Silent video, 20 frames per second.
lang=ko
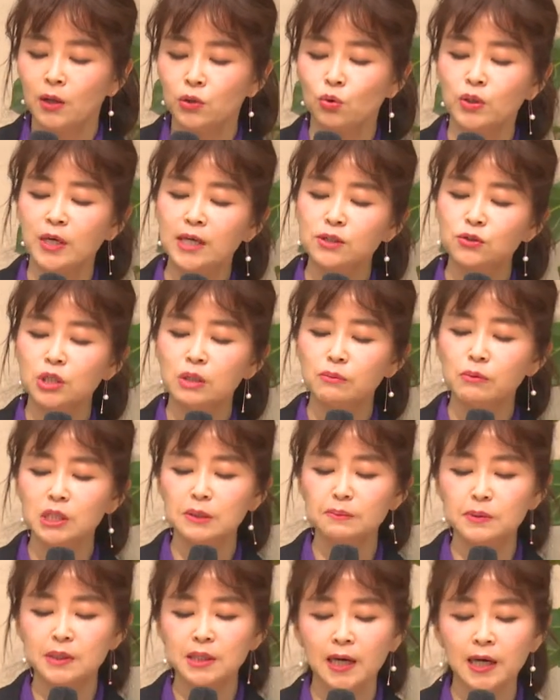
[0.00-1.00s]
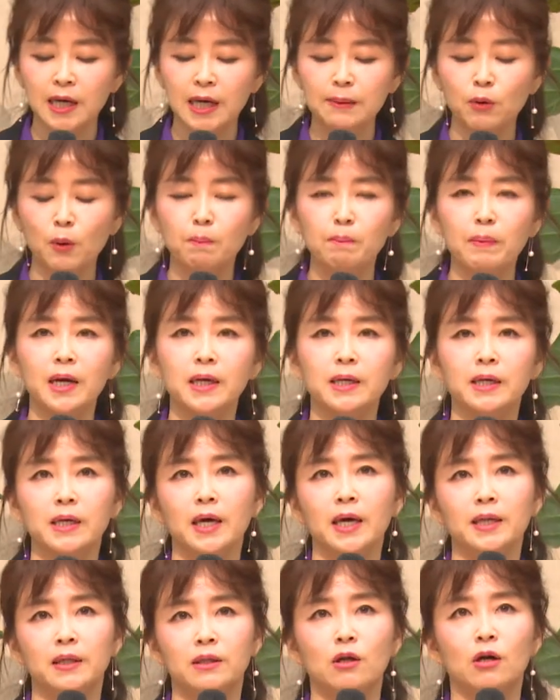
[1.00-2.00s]
또 예수님을 십자가에 못
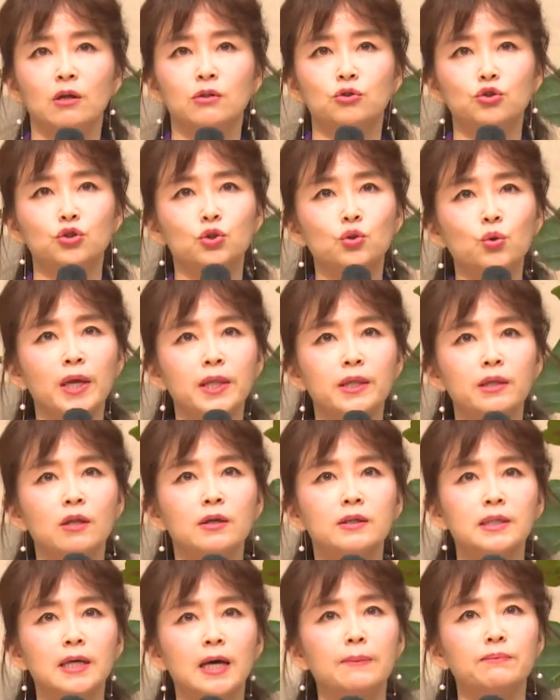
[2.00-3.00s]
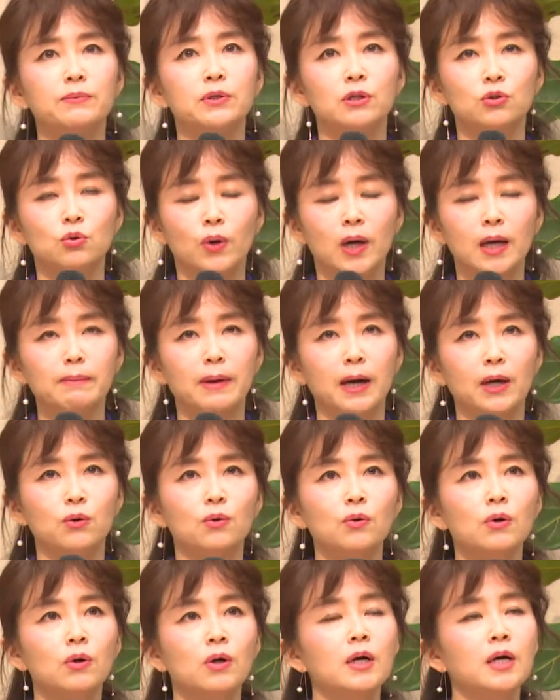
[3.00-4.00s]
박게 했던 주도했던 사람들 또한
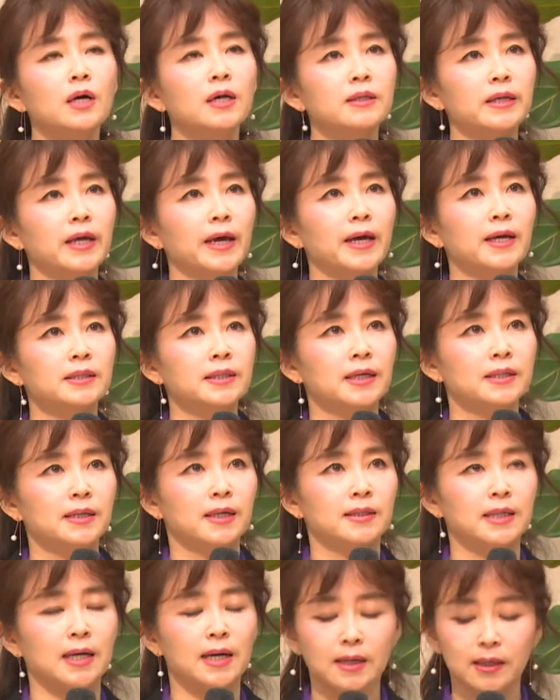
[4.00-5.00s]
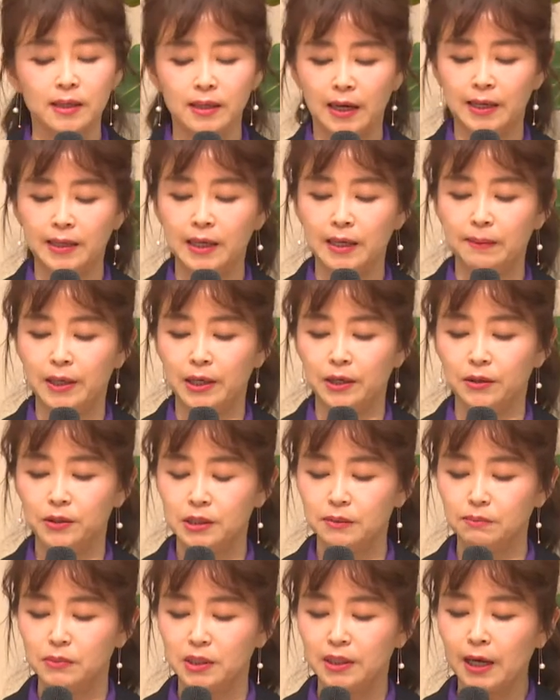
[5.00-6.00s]
바로 대제사장
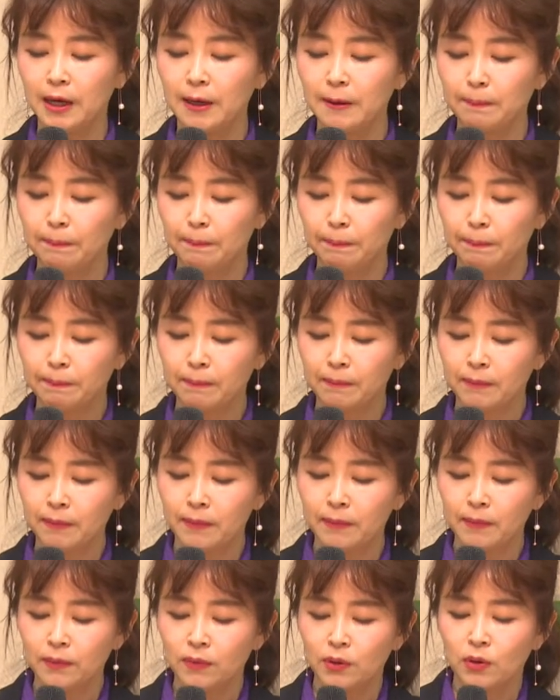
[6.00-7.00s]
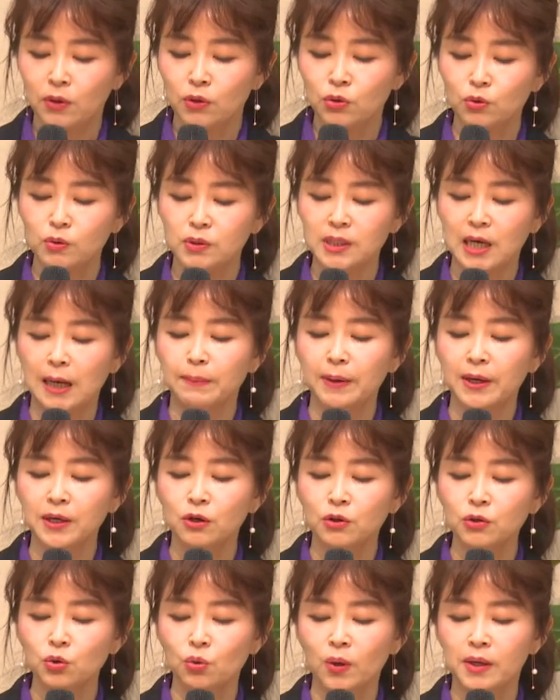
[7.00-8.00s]
가야바였습니다. 또
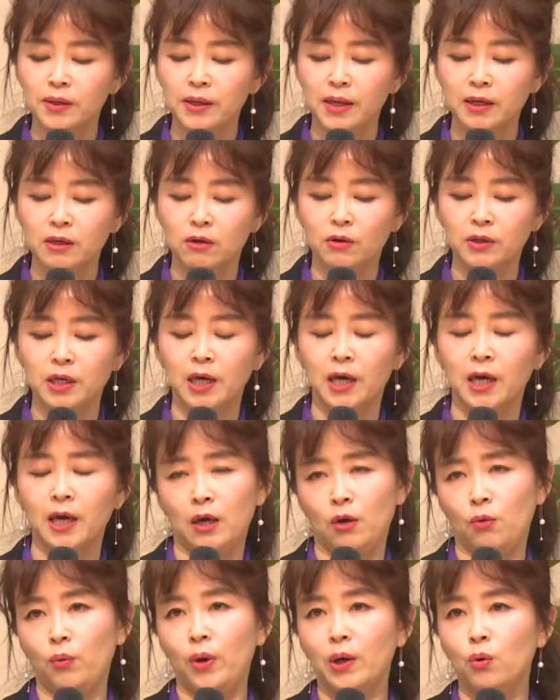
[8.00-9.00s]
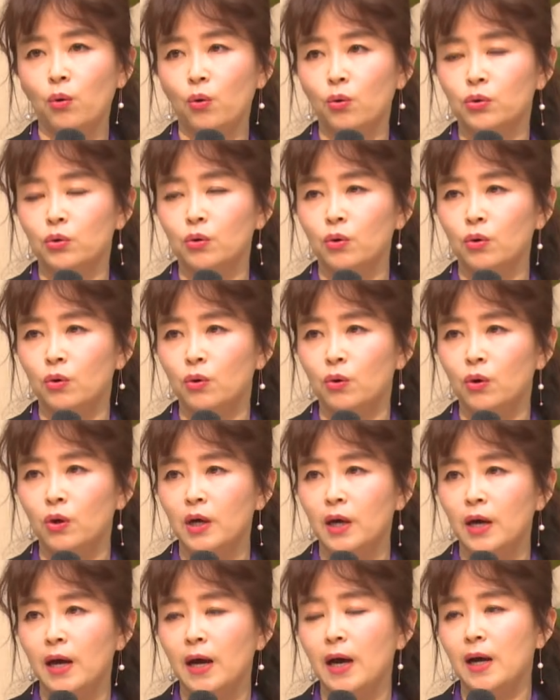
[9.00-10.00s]
400년 동안에 그렇게 왜곡으로
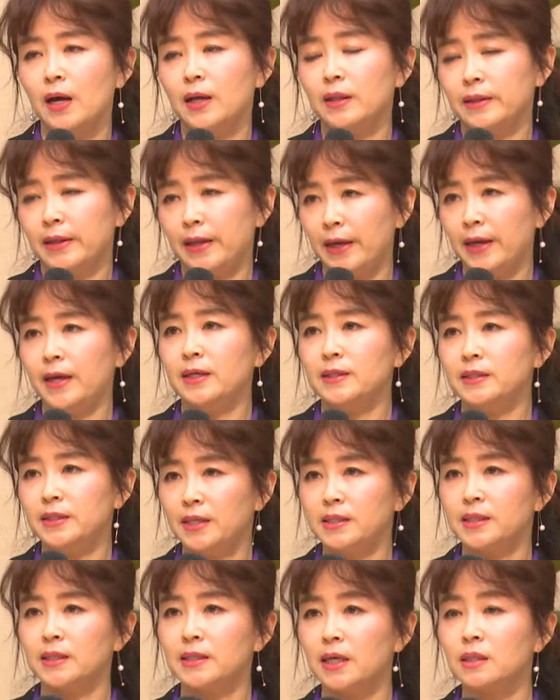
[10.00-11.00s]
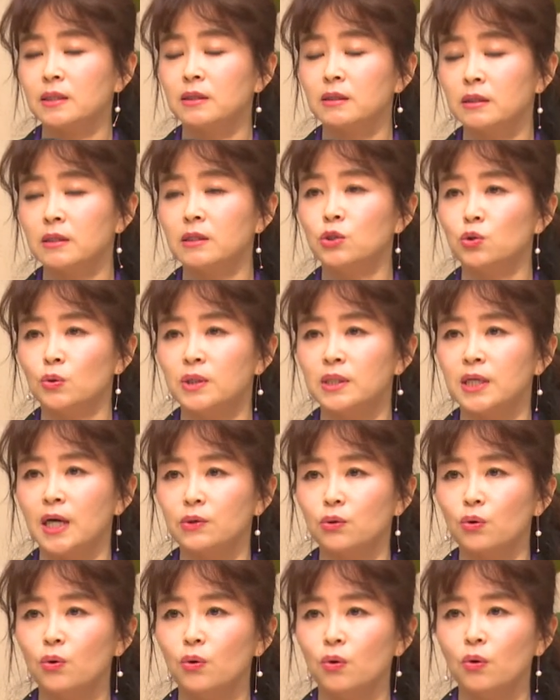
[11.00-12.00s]

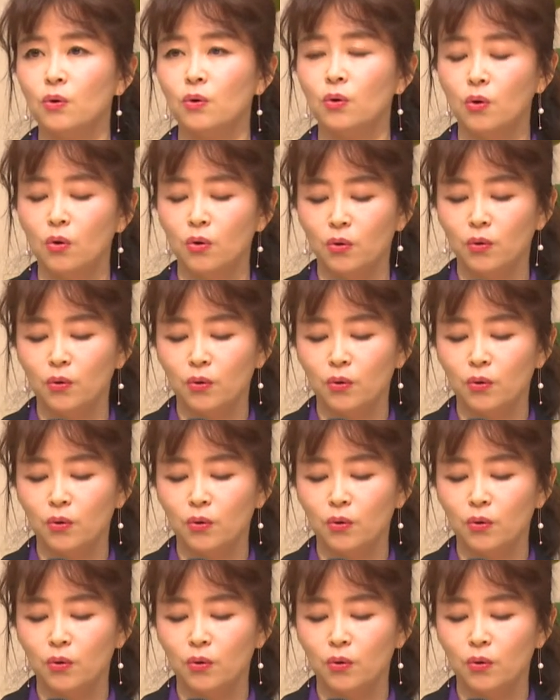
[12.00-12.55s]
대제사장들조차도